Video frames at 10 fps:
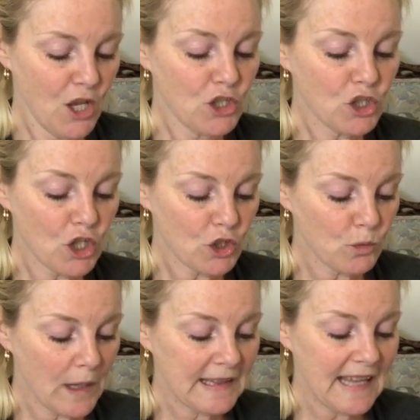Je te
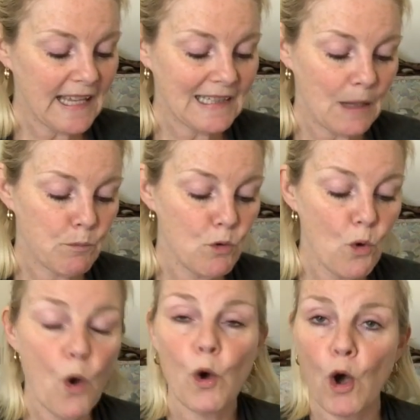souhaite d'être la
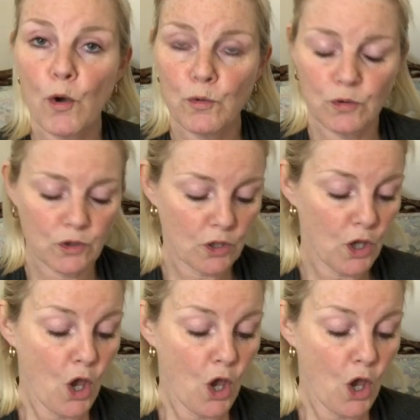plus heureuse.